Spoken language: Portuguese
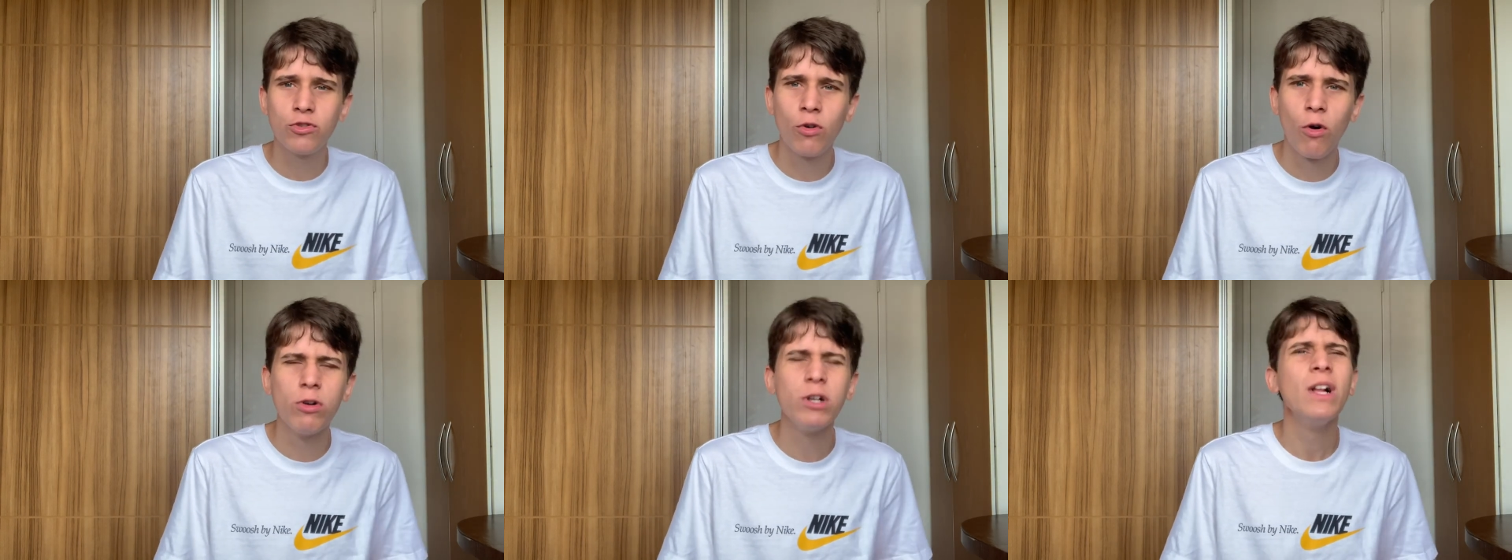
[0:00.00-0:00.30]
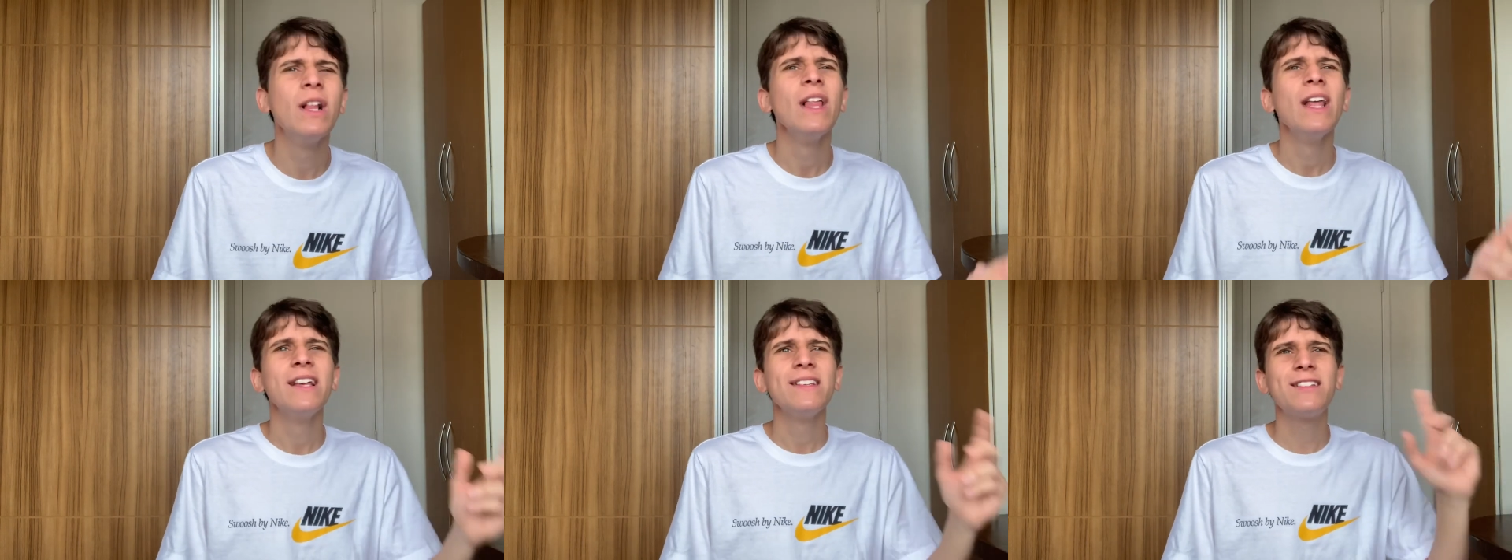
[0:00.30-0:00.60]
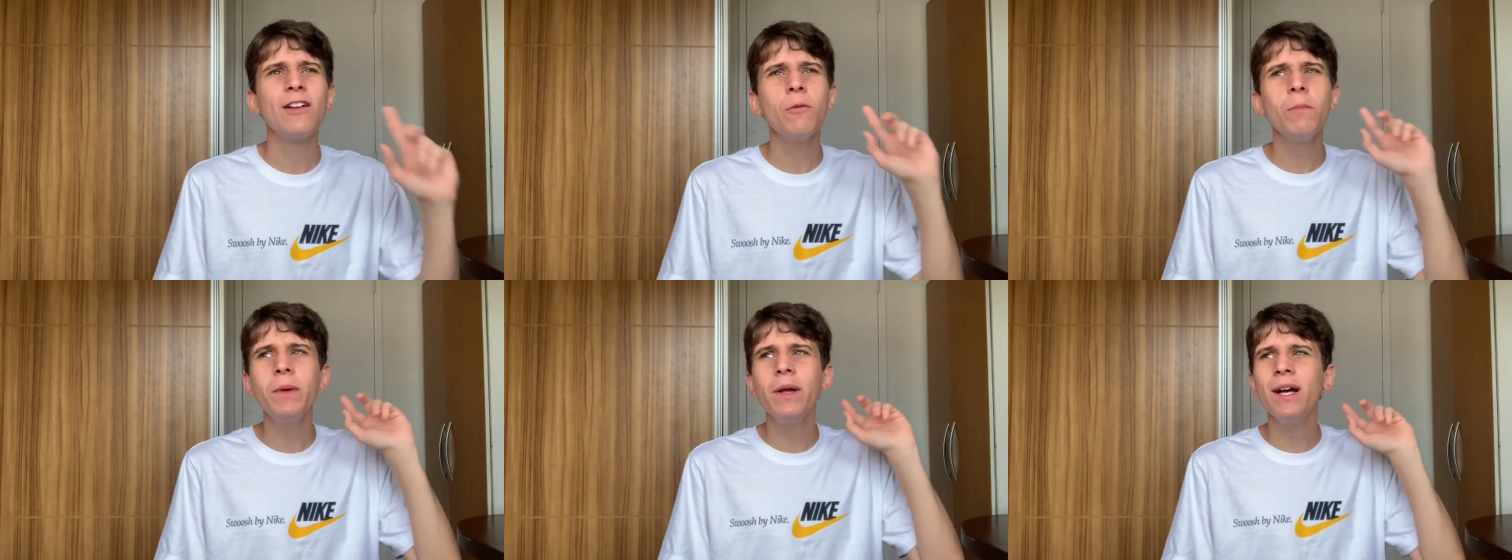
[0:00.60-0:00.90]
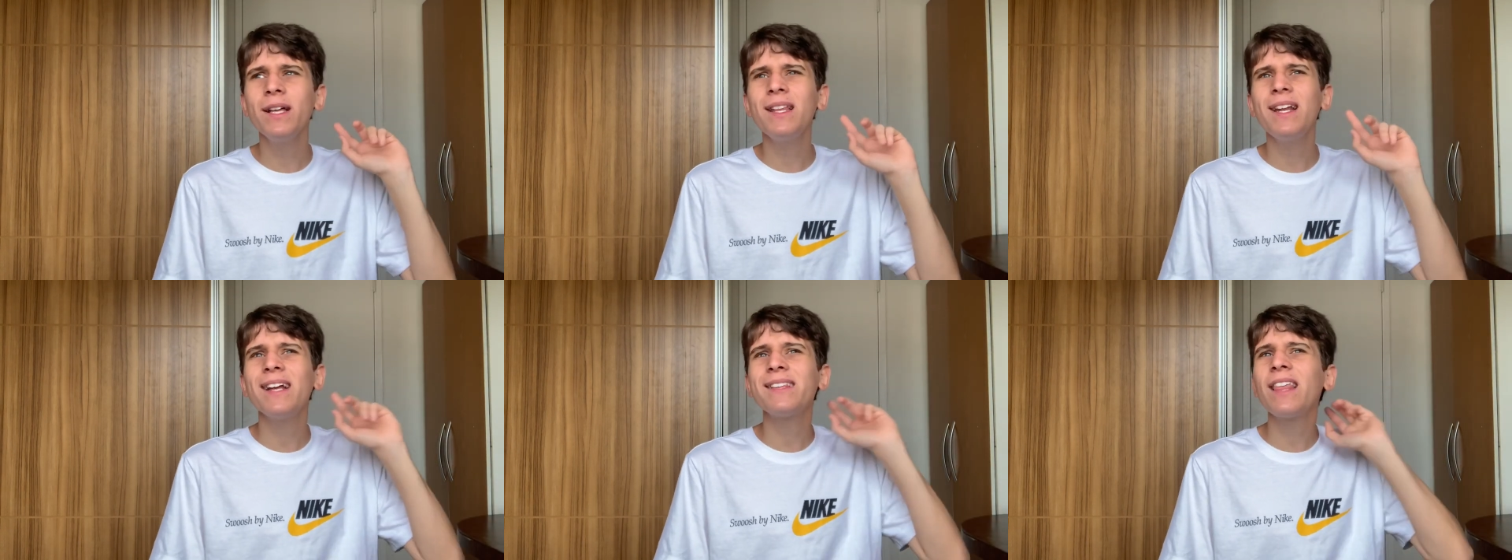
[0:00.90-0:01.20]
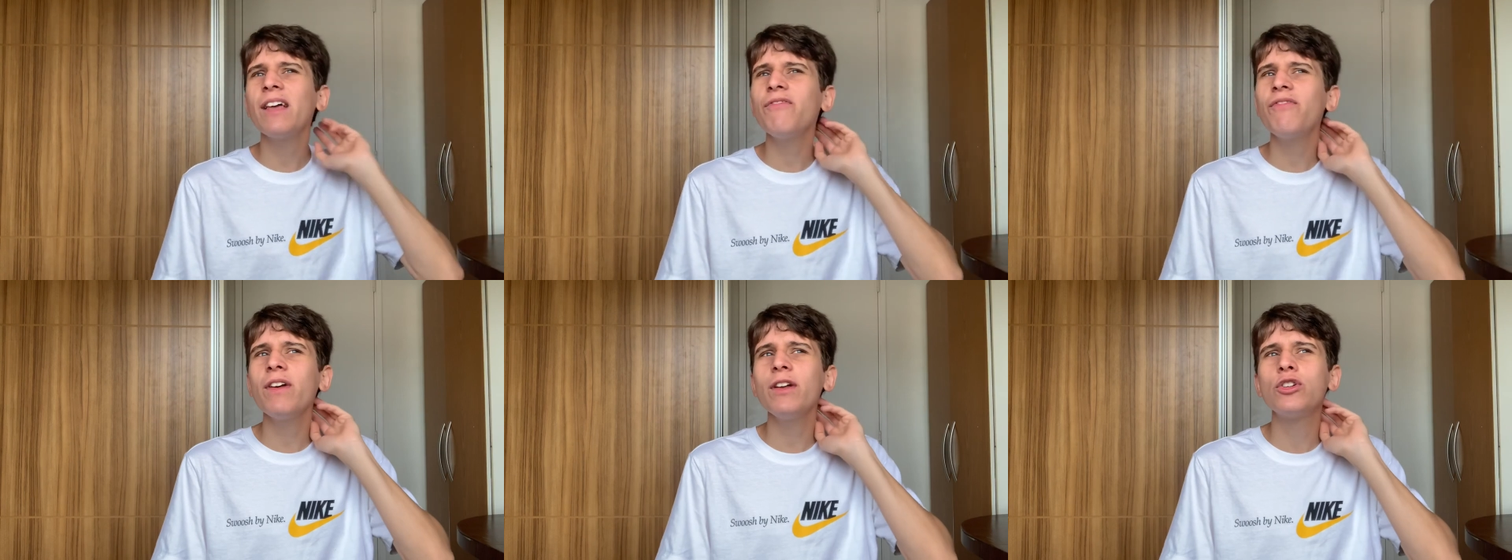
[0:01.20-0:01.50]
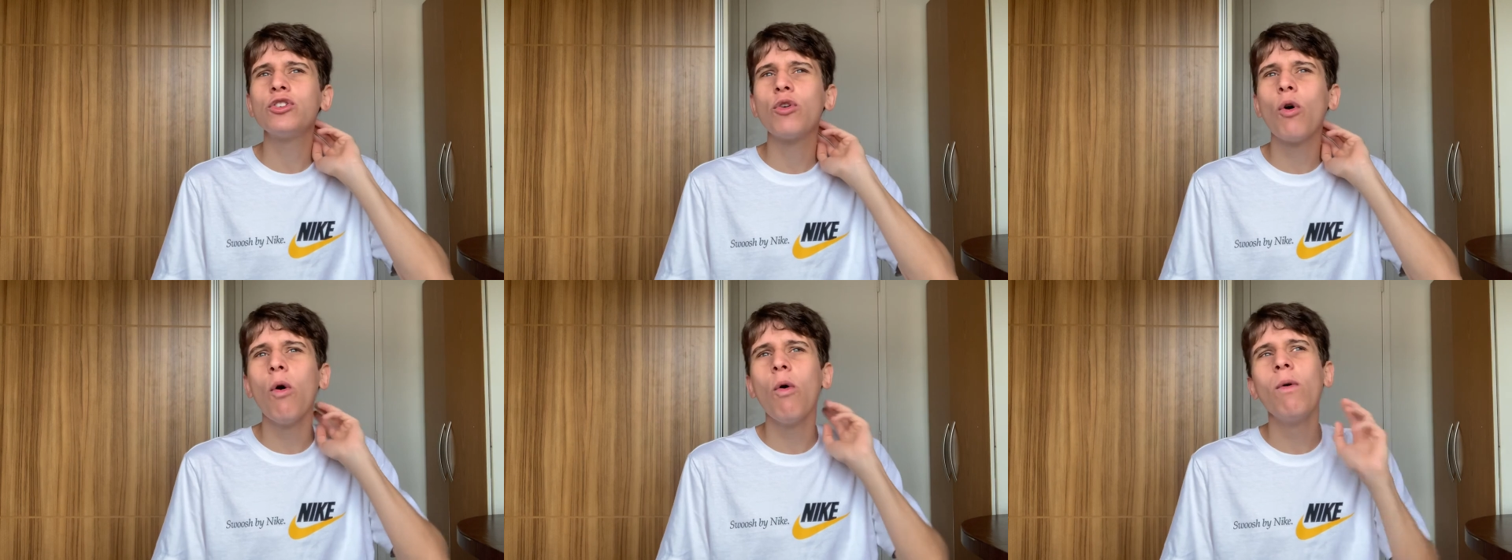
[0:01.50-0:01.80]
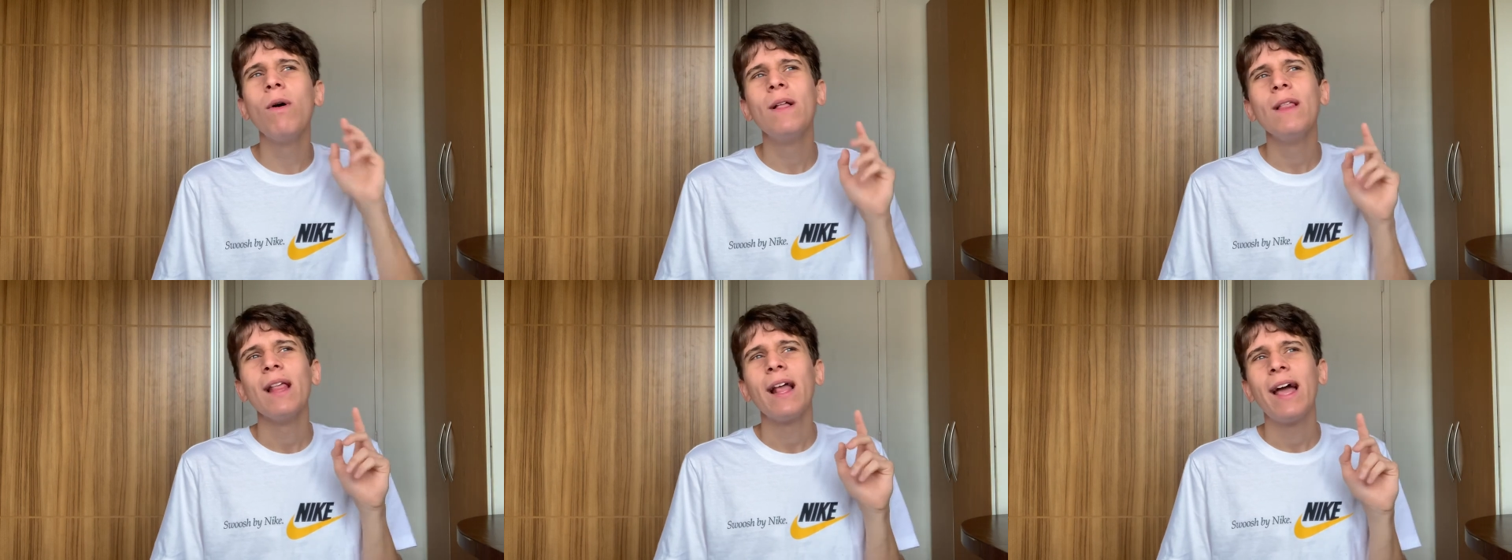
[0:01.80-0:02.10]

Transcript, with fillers: gol. Se eu não me engano, ele até fez gol...